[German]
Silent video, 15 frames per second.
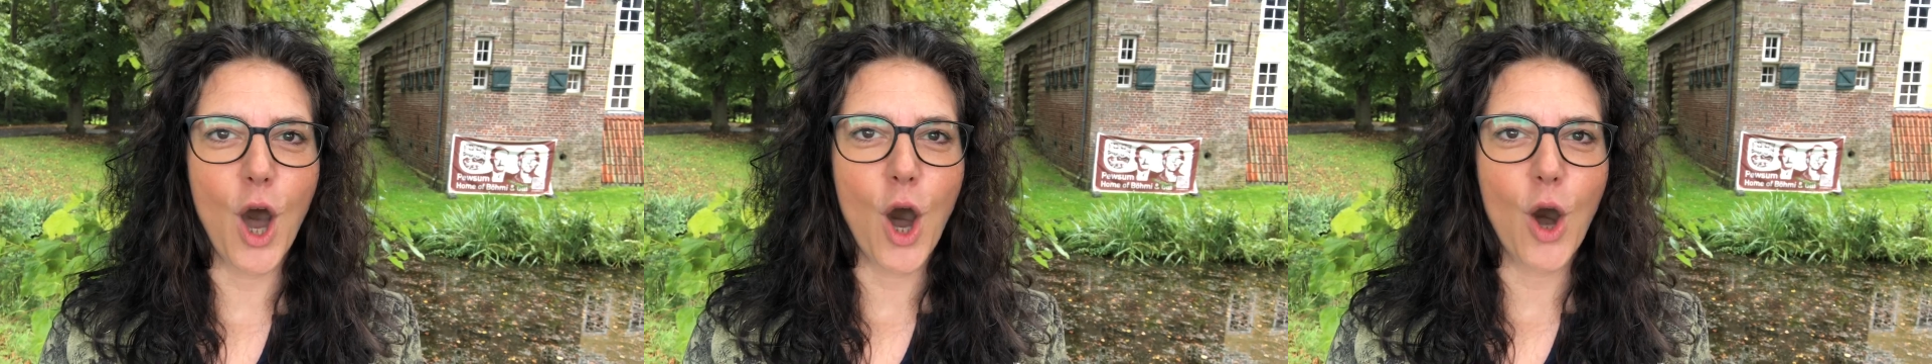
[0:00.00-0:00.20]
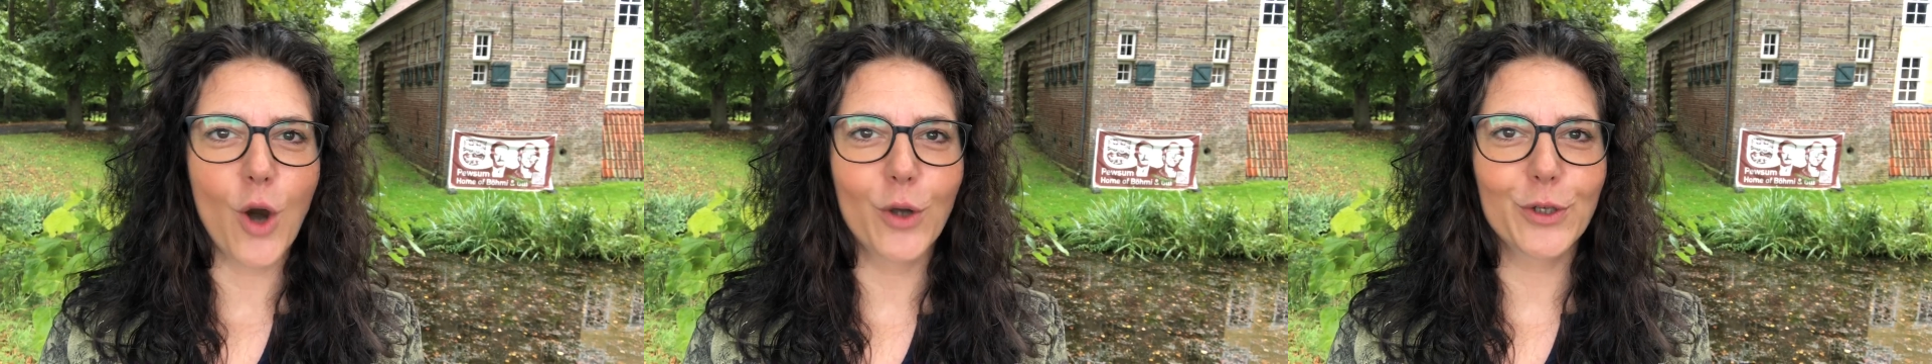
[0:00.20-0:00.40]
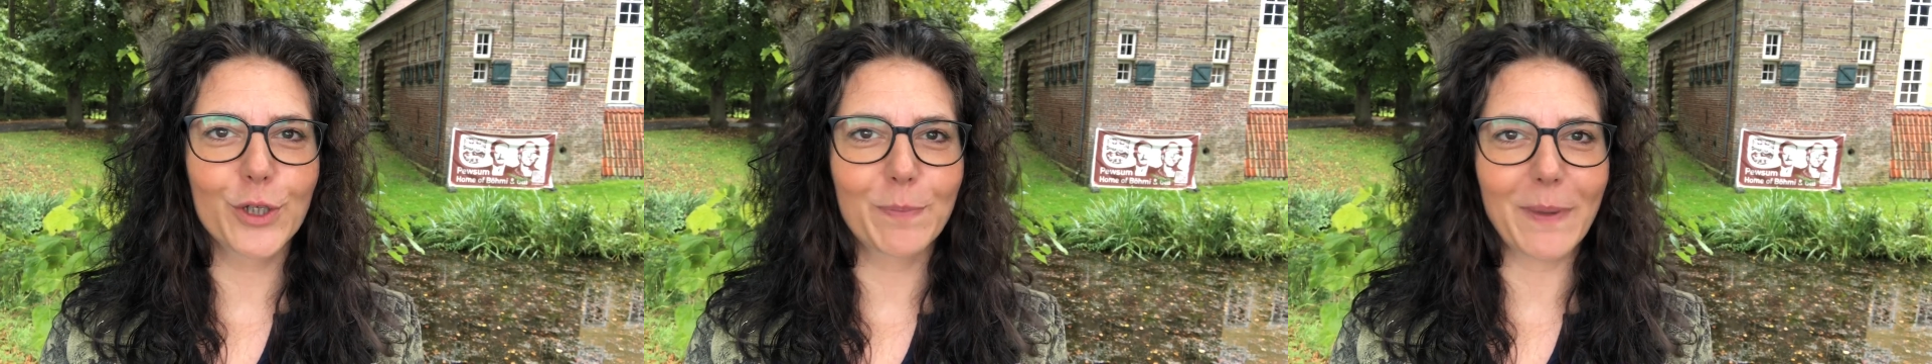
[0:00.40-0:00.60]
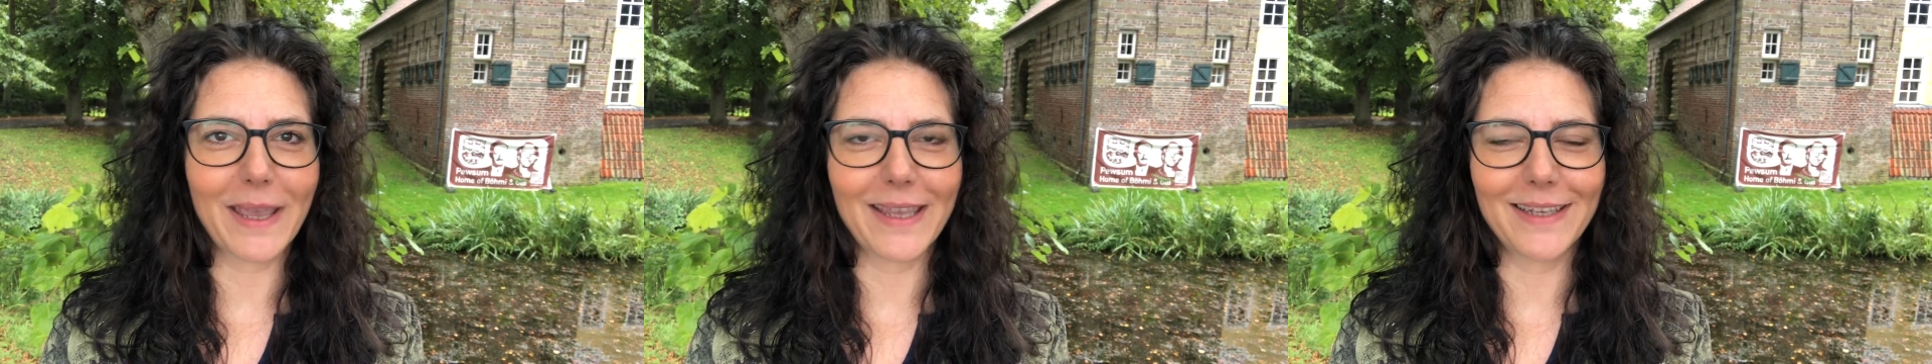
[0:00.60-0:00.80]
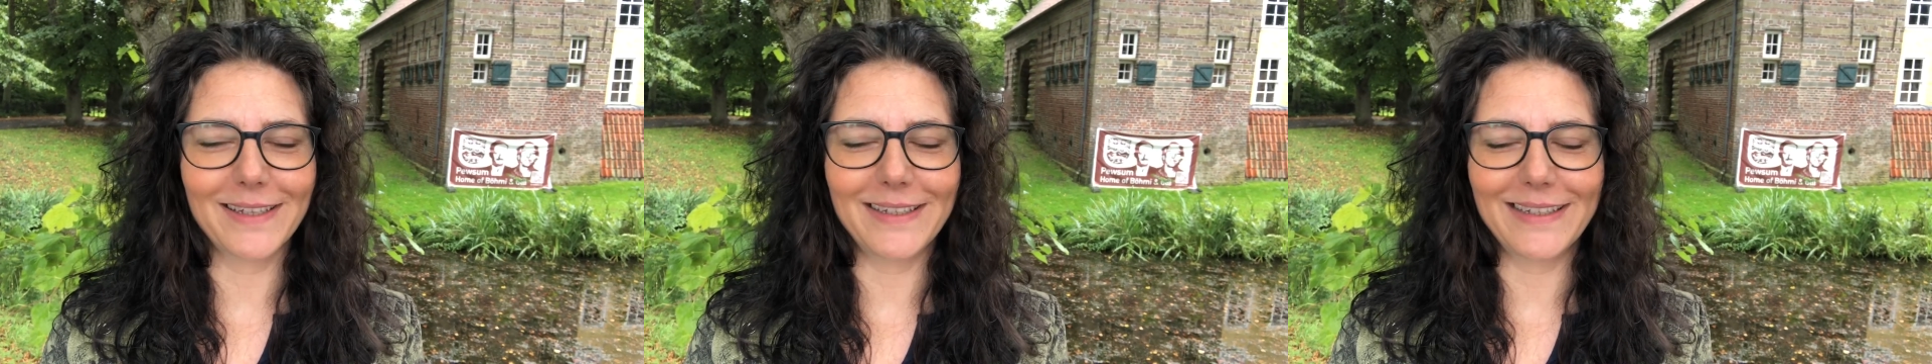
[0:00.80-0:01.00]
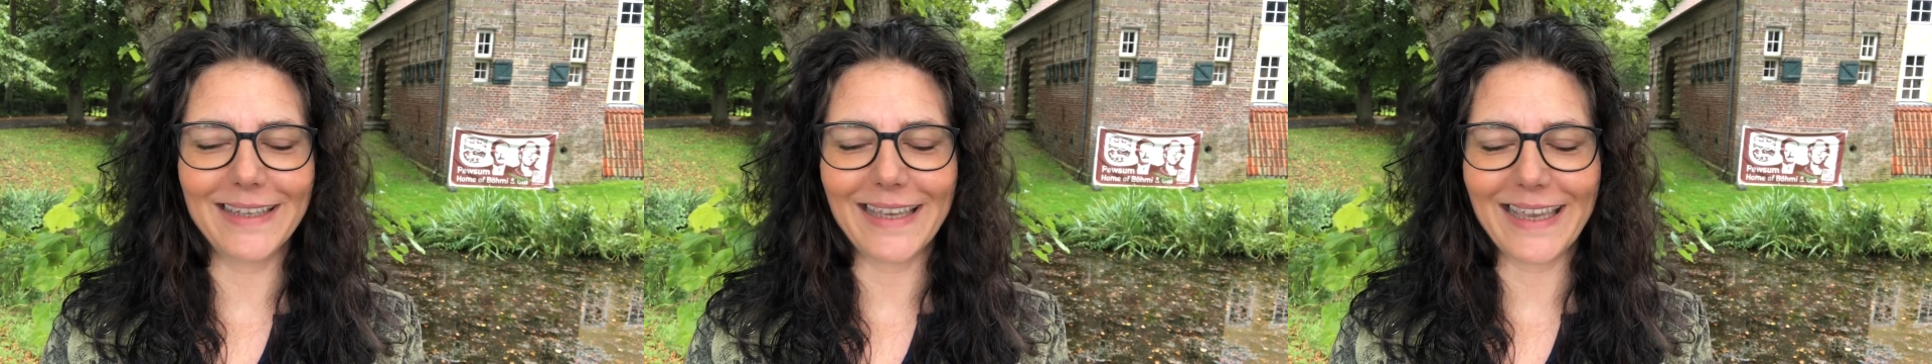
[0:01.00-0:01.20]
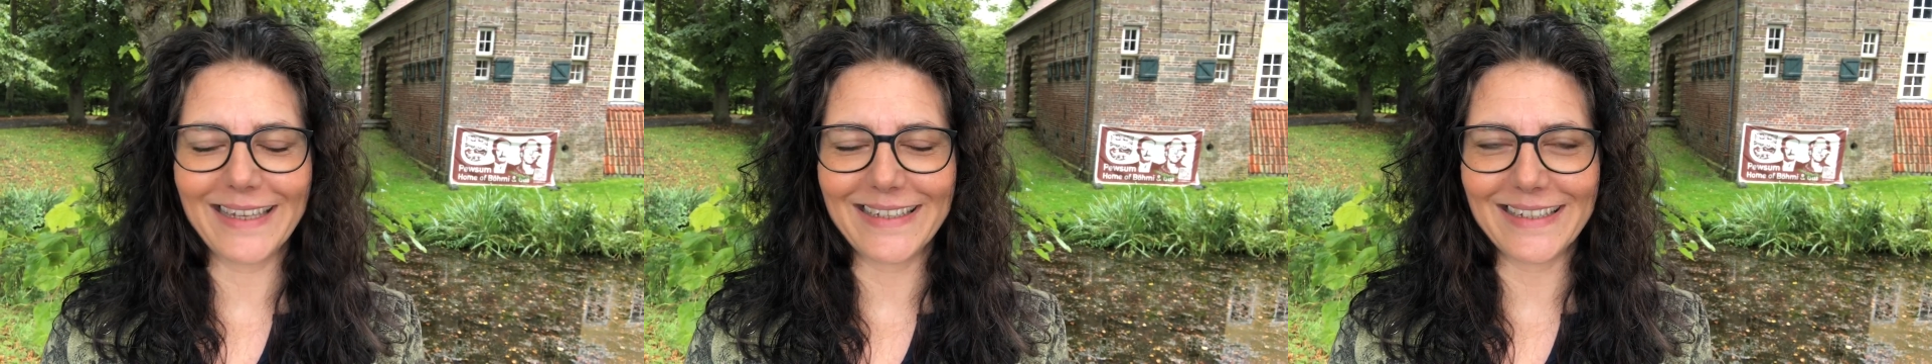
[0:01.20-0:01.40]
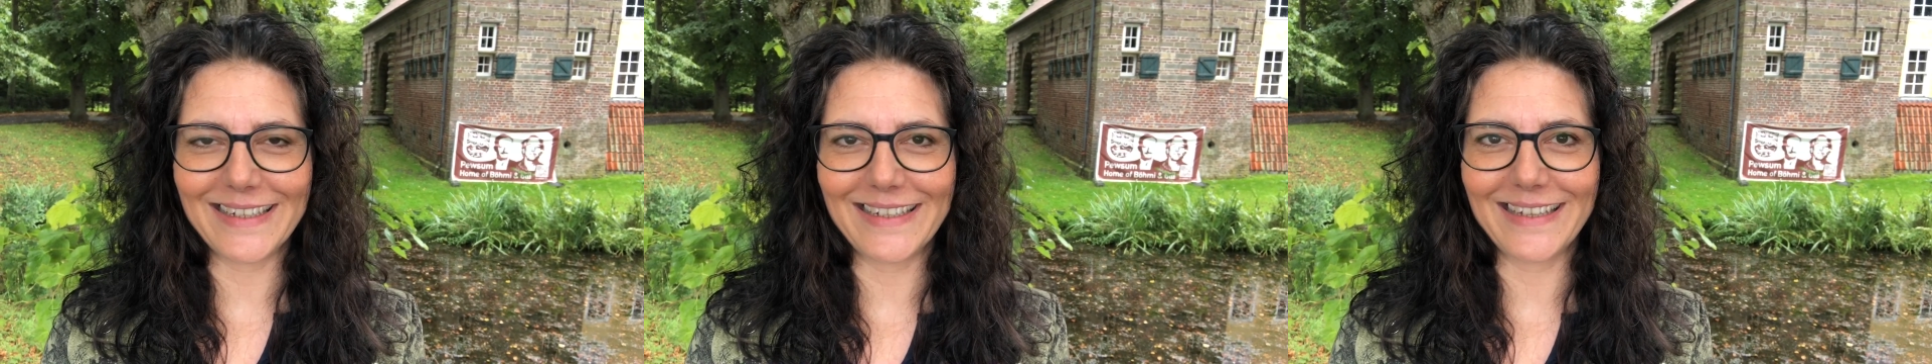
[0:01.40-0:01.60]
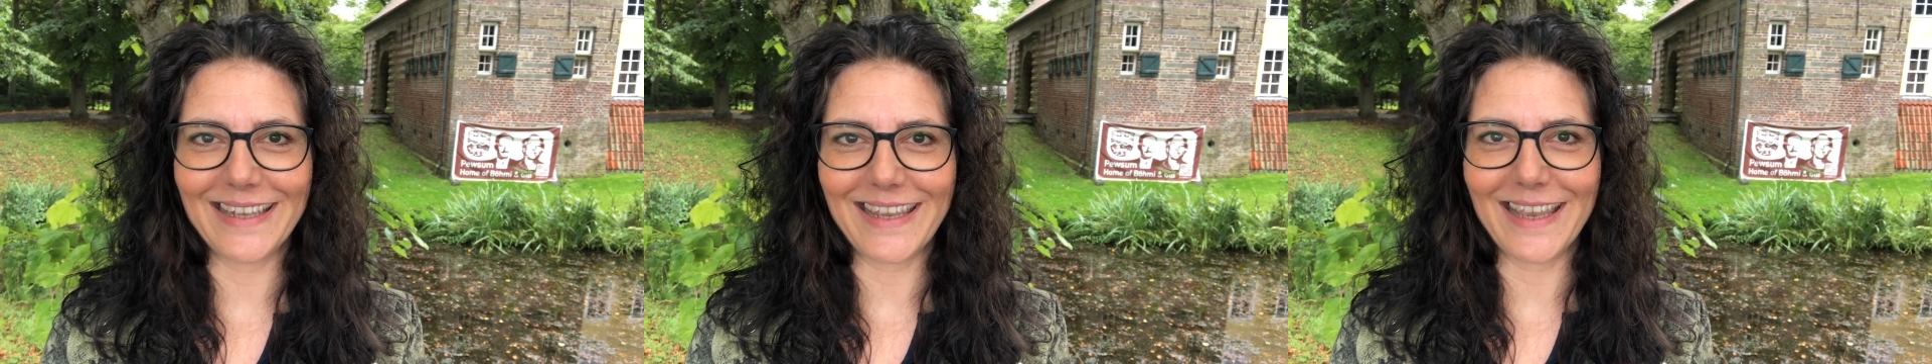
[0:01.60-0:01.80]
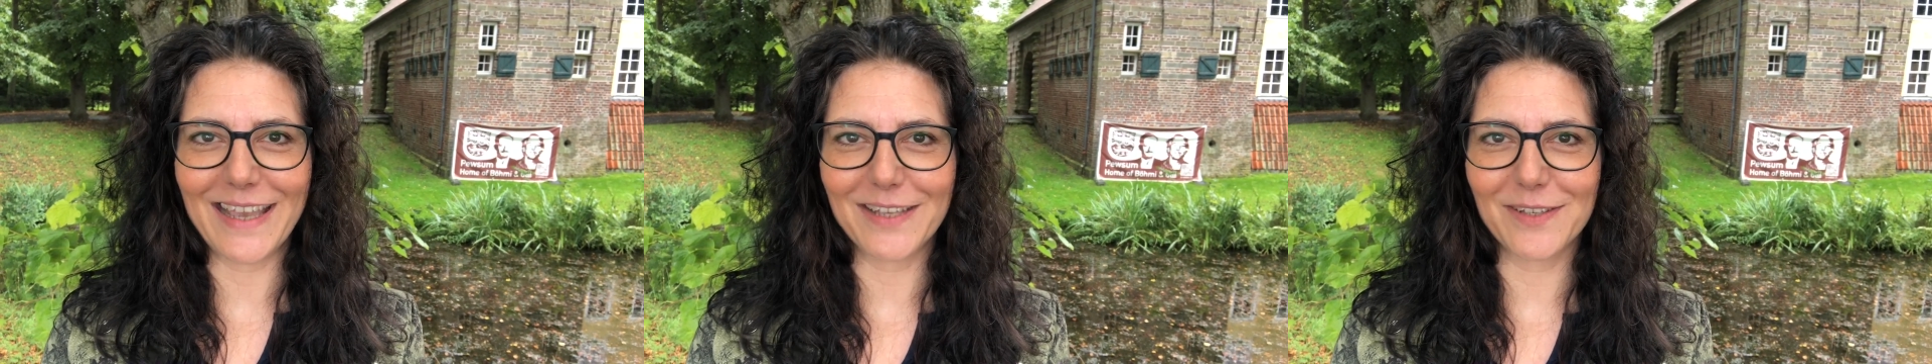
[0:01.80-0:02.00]
und sprechen direkt in
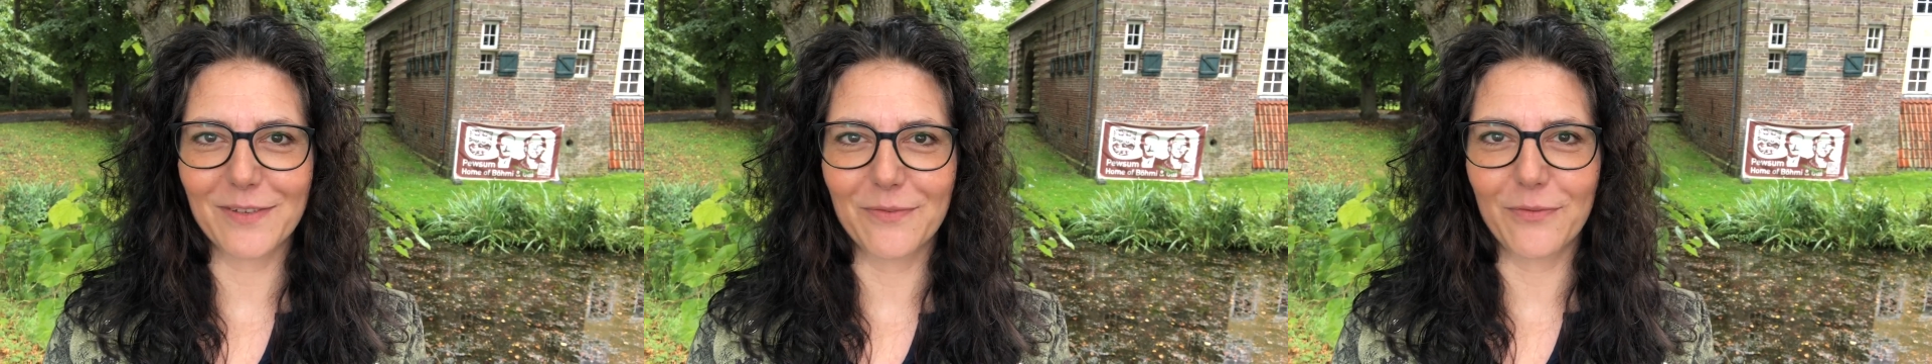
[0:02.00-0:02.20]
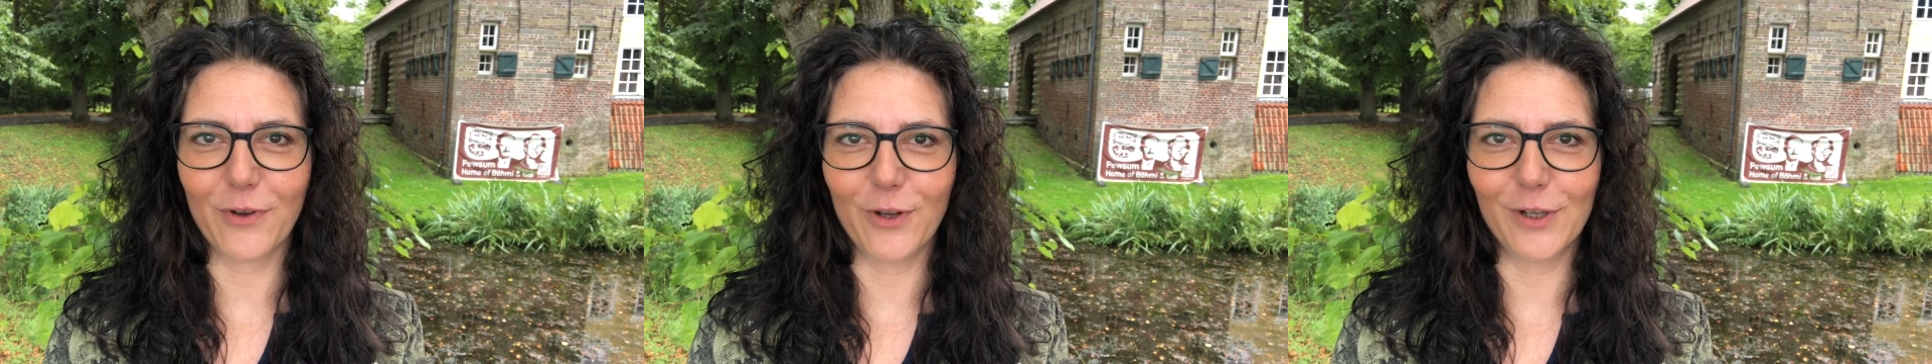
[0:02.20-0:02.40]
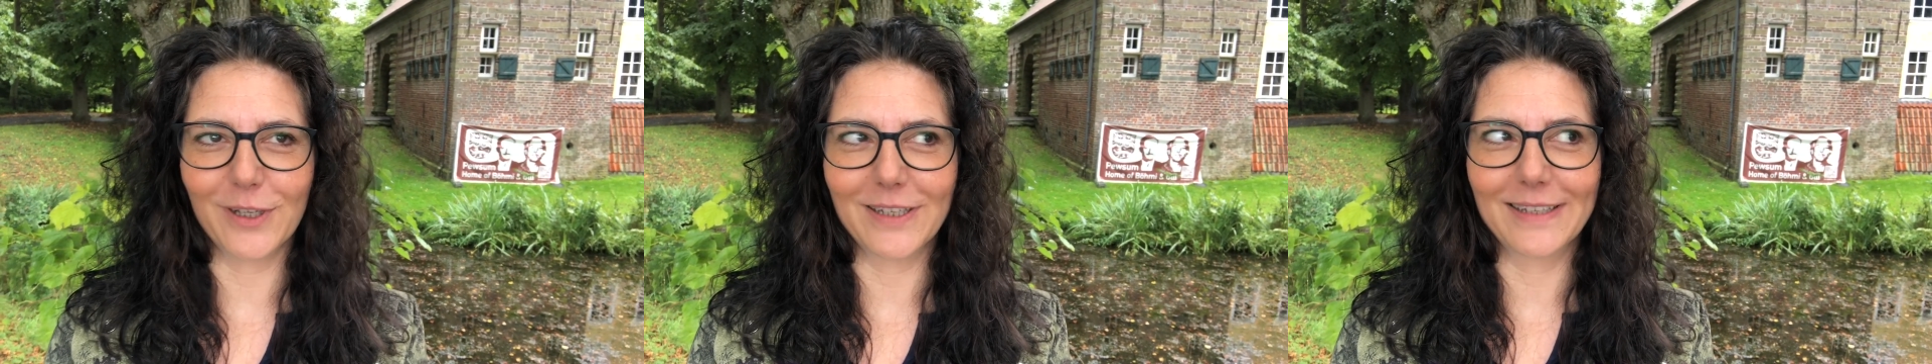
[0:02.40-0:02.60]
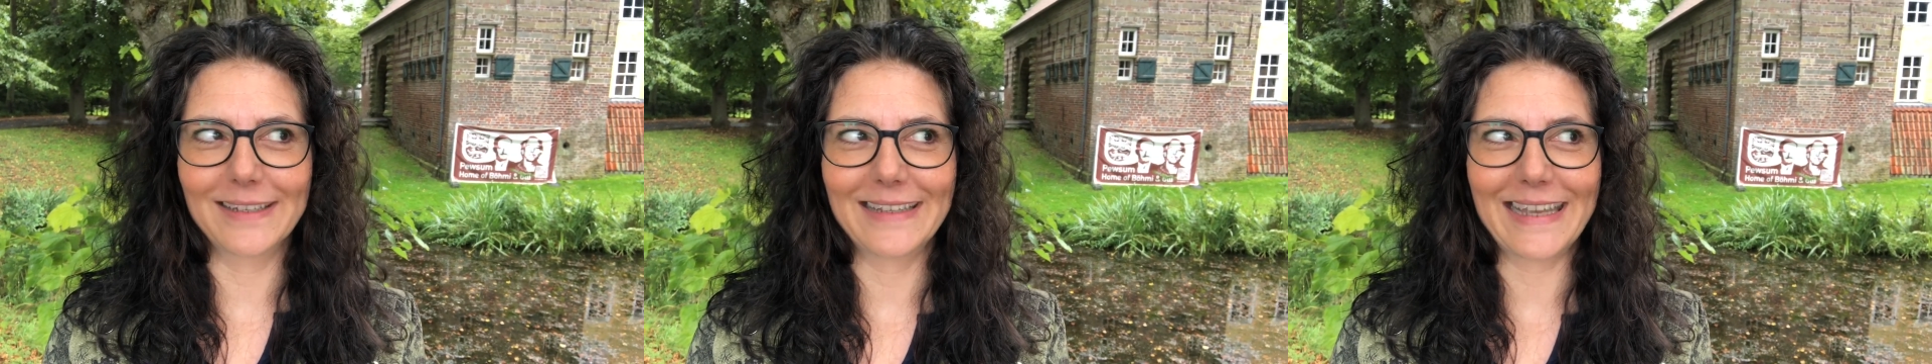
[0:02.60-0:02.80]
der ersten Folge,